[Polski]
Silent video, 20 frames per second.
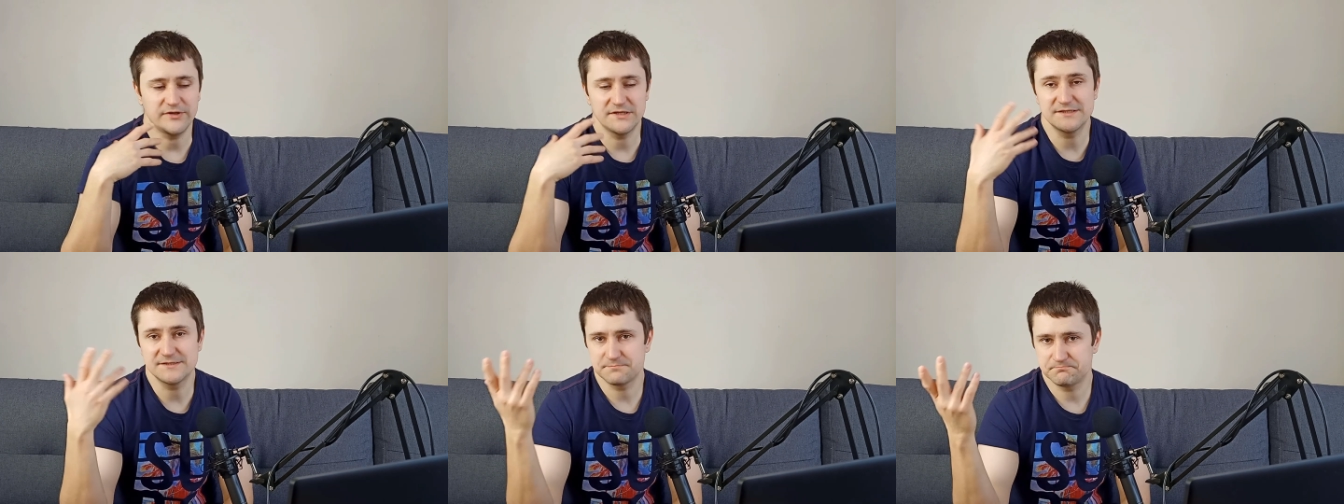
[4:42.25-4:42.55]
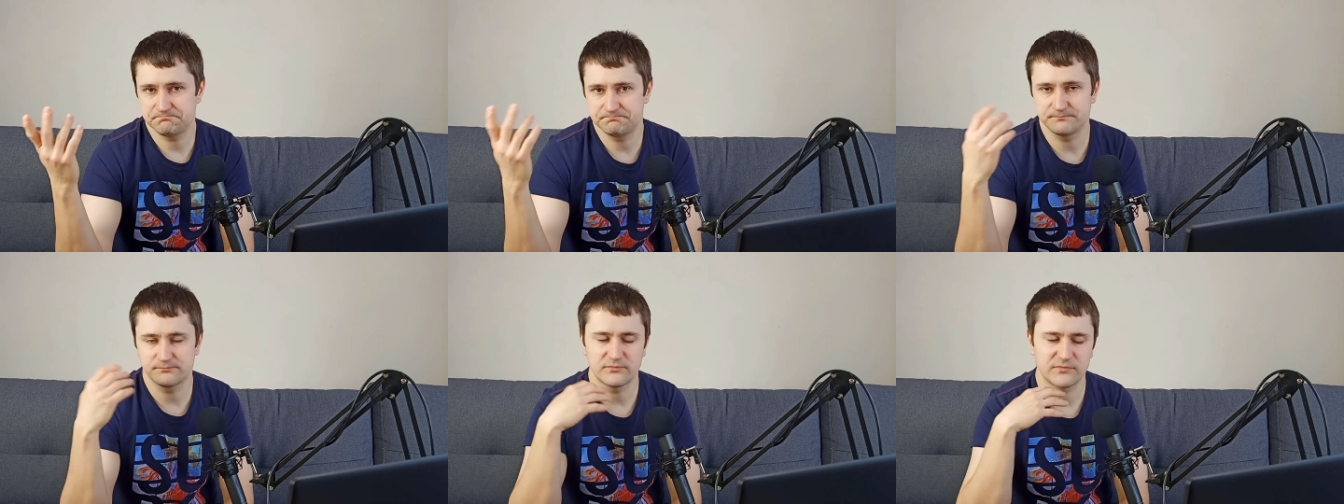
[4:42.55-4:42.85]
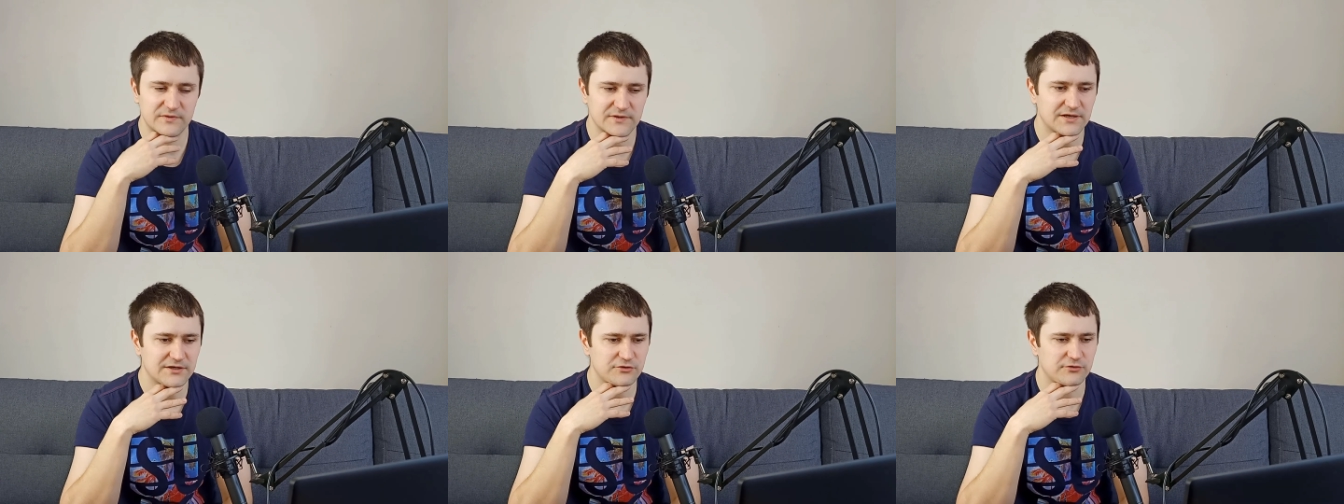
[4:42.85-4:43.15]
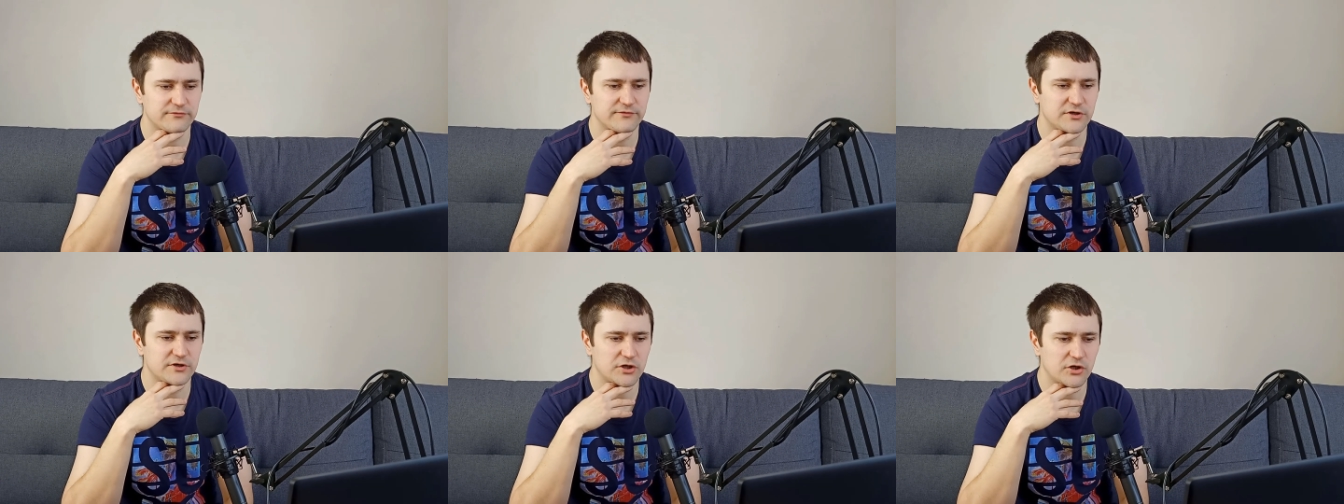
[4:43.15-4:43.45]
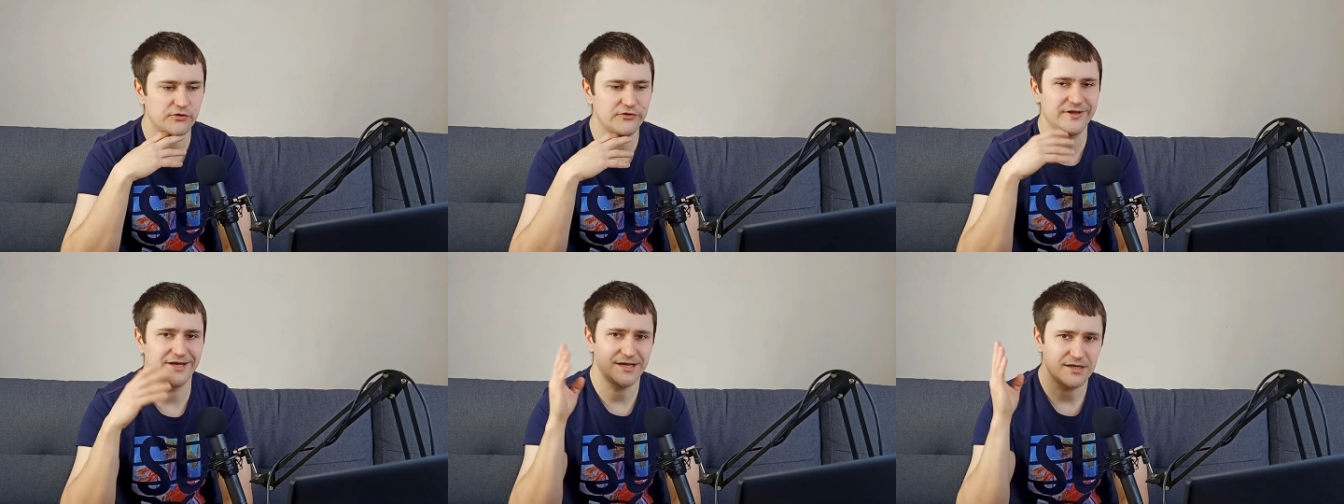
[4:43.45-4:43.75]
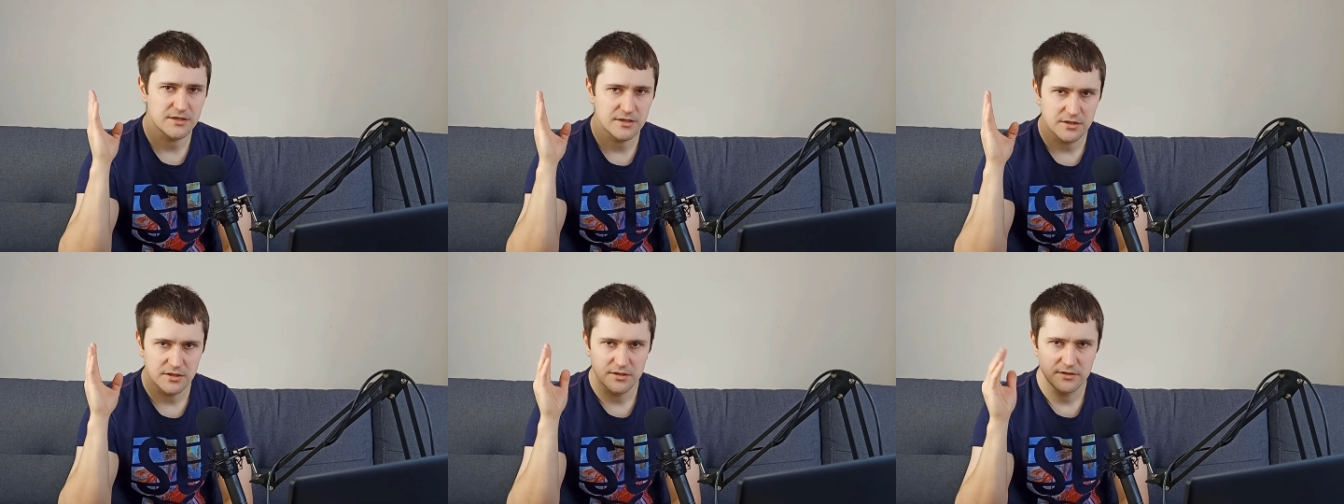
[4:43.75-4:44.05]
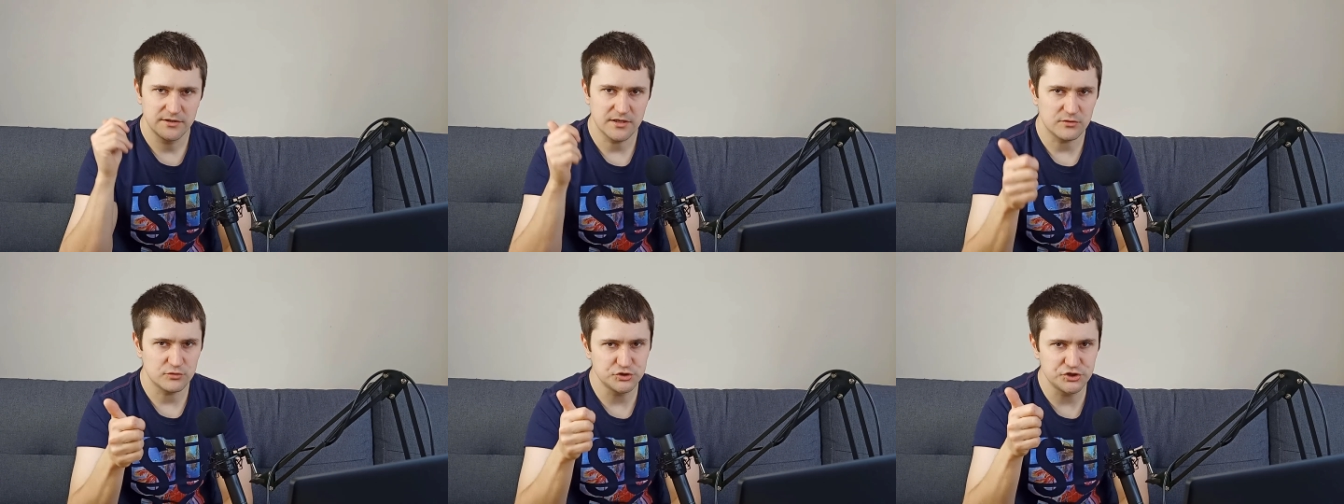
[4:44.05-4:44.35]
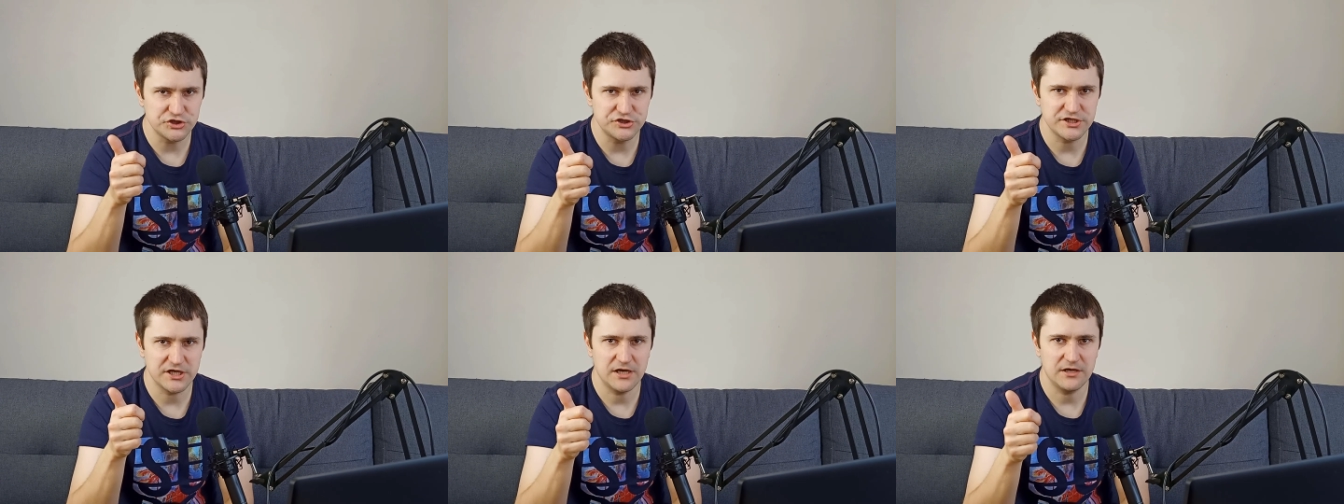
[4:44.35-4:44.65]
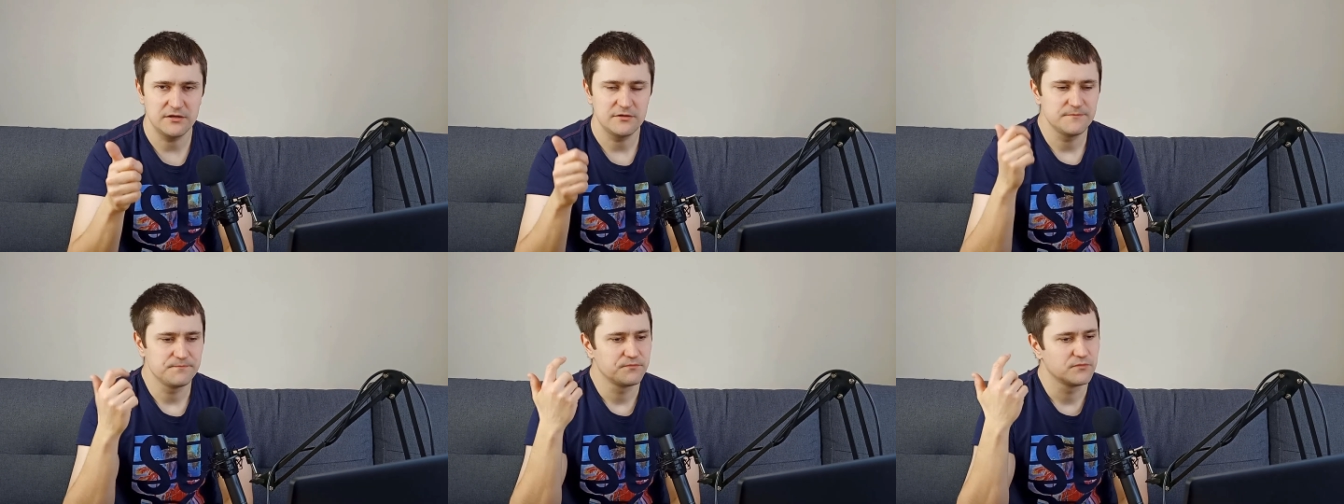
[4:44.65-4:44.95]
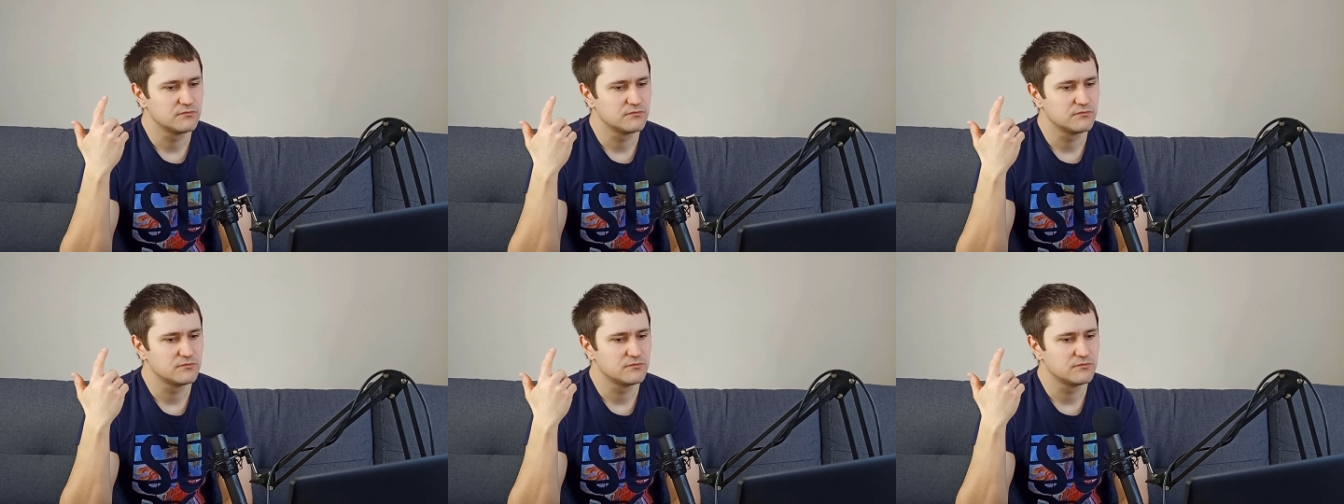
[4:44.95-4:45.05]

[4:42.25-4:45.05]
Więc tak to wygląda. Nauczyciel